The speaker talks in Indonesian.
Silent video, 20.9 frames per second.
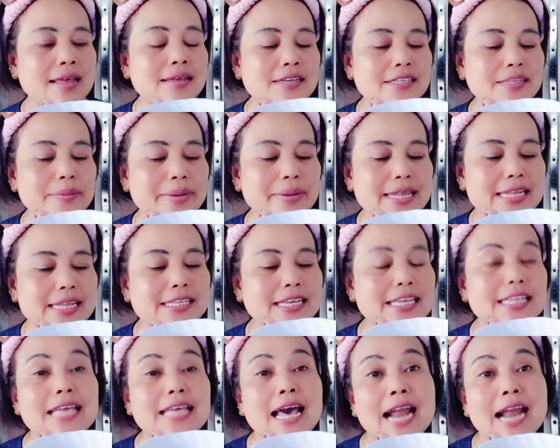seperti ini,
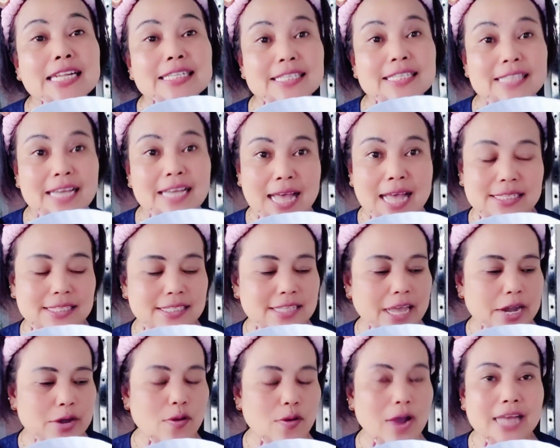sekitaran setengah
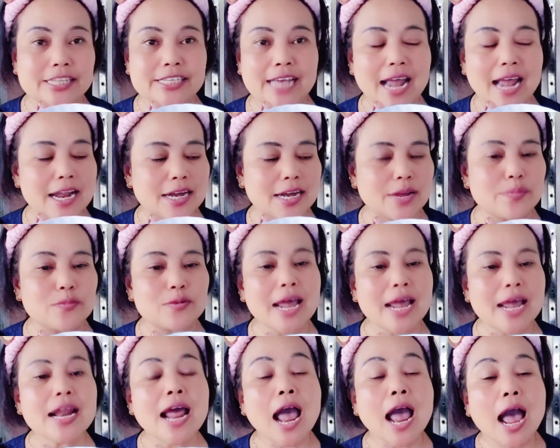sendok aja dan
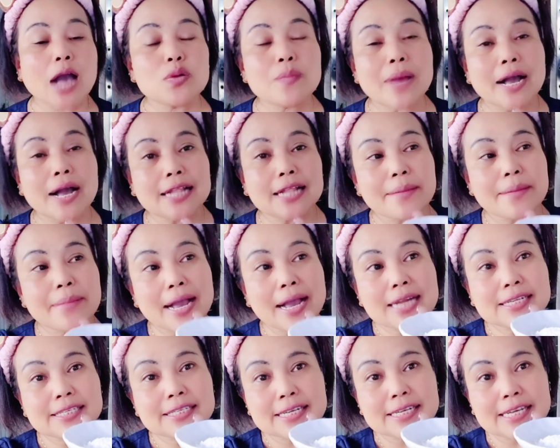kemudian aku bakal
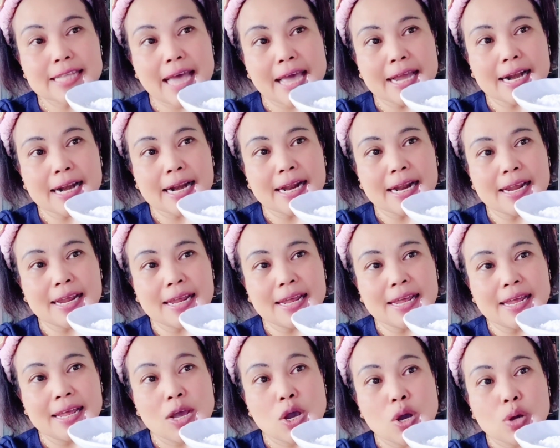tambahkan sedikit air.
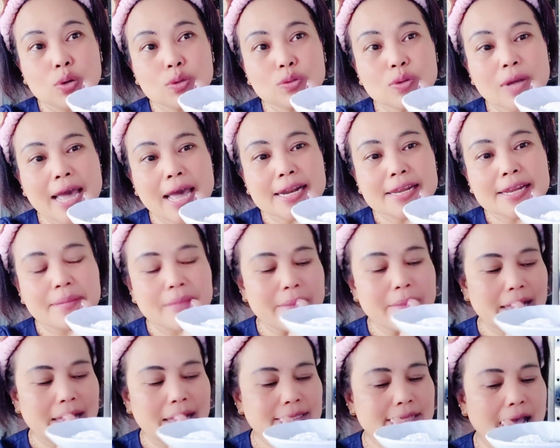Untuk airnya
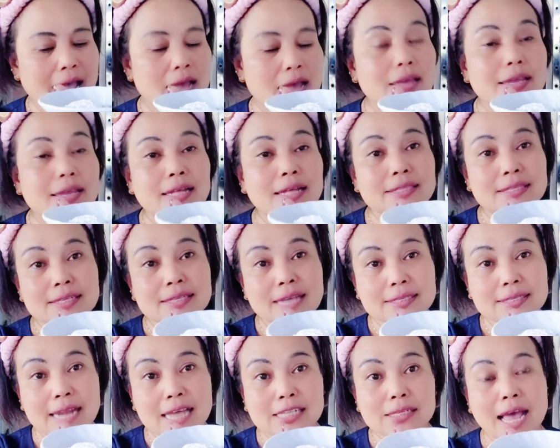bebas ya, yang
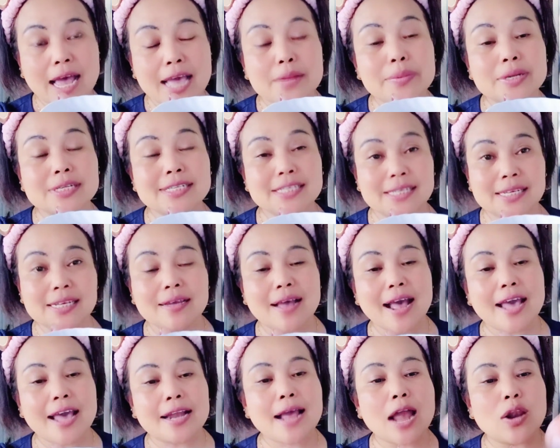yang jelas air bersih,
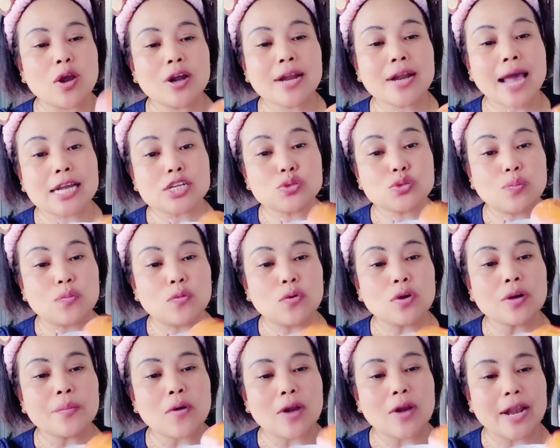air galon, air
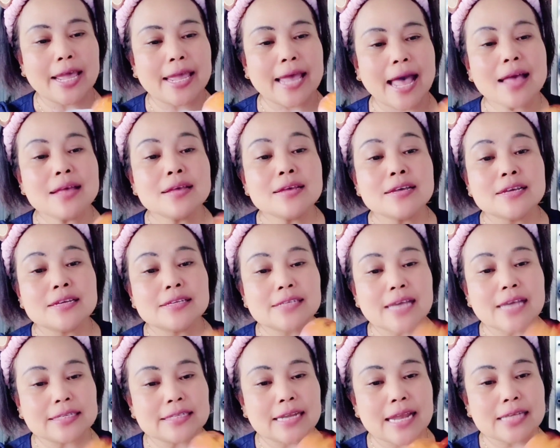sumur boleh ya.
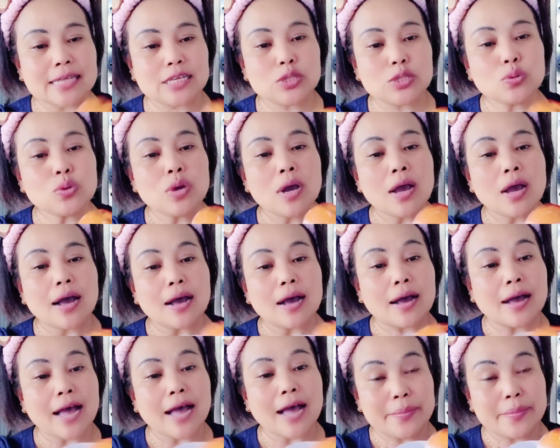Yang jelas itu
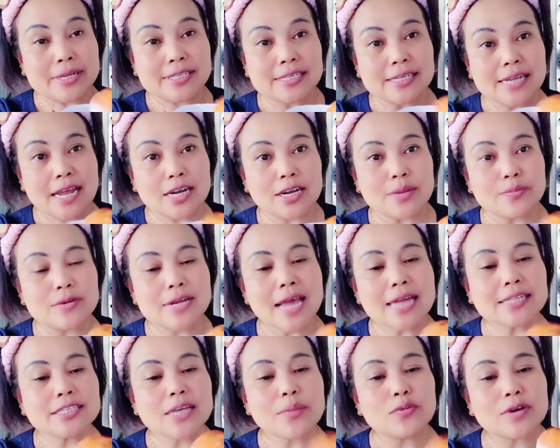uh, air bersih dan
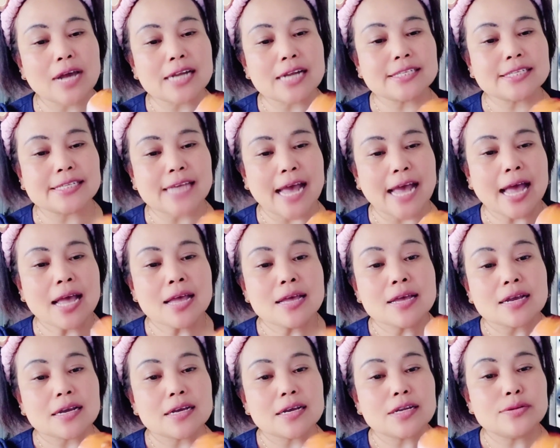kemudian campurkan saja
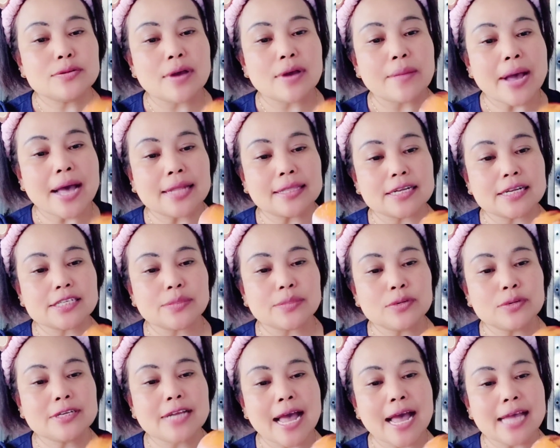kedua bahan
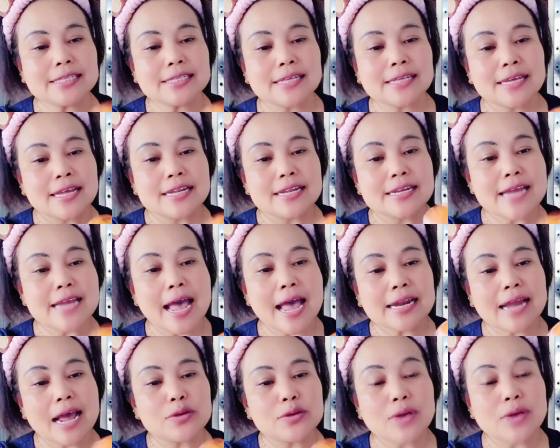tersebut guys
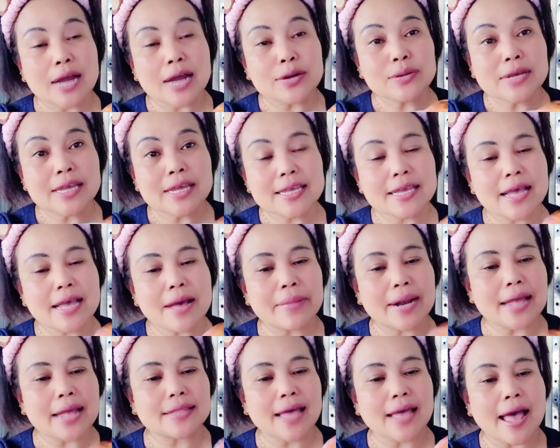dan aduk-aduk hingga
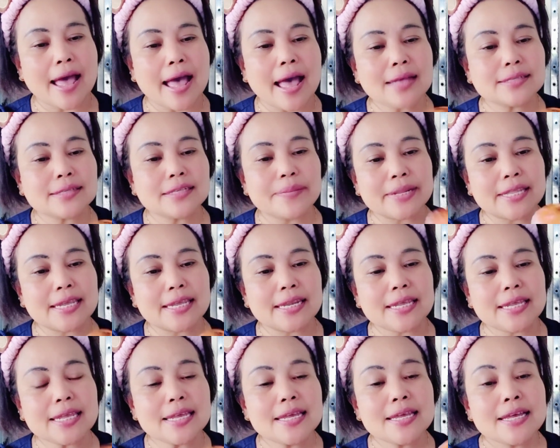merata seperti
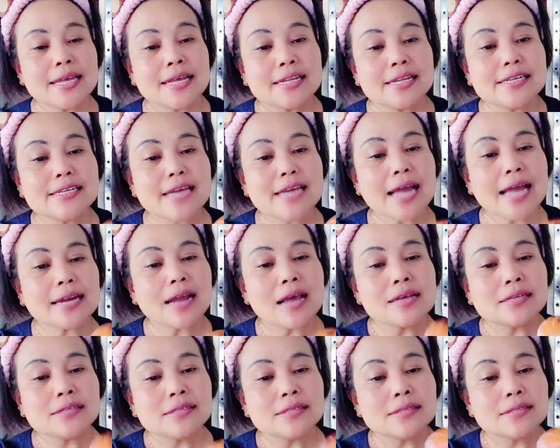ini dan
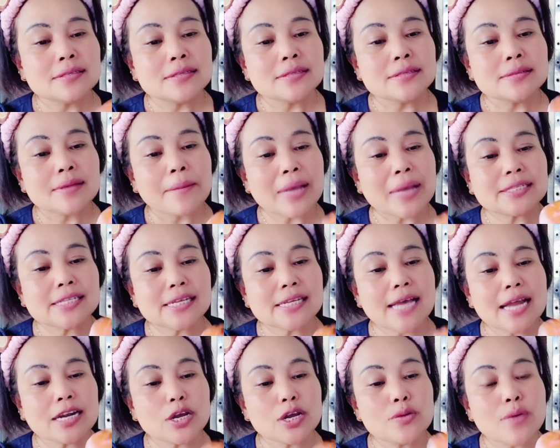
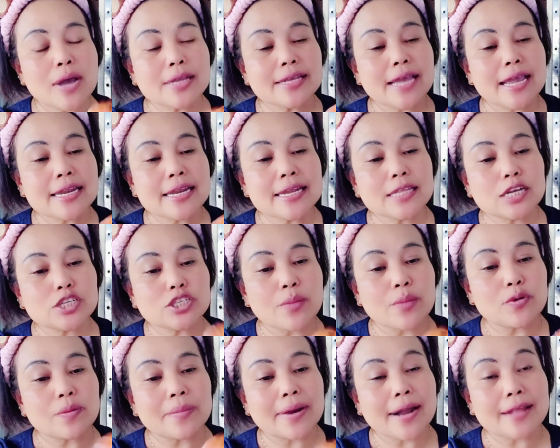pastikan keduanya ini
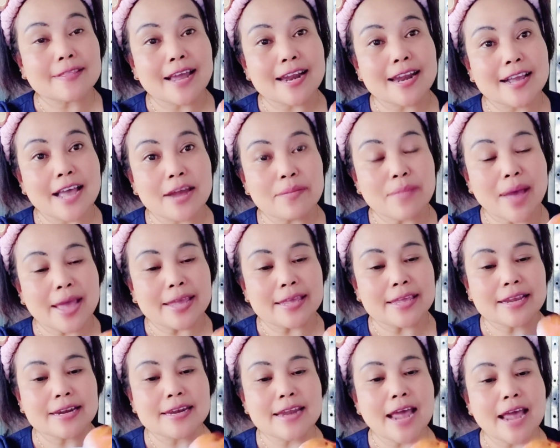tercampur merata dengan
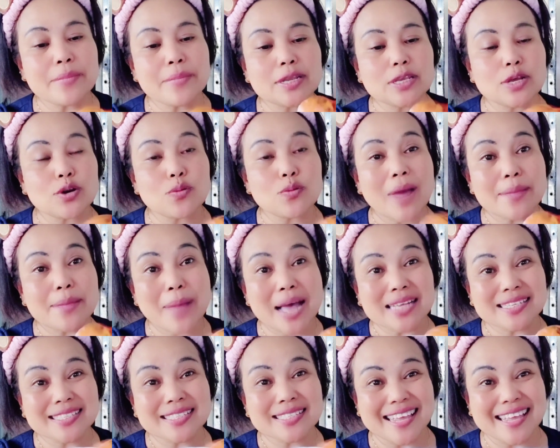baik dan menyerupai
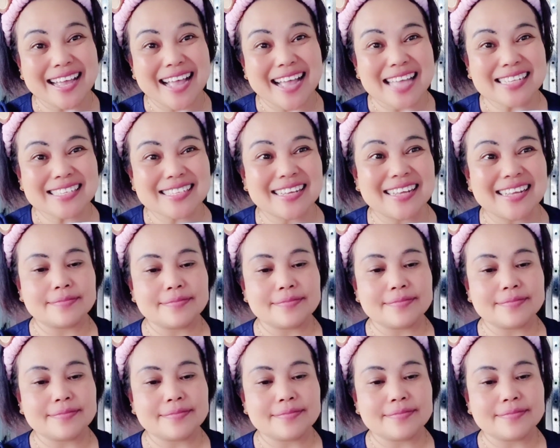pasta ya guys.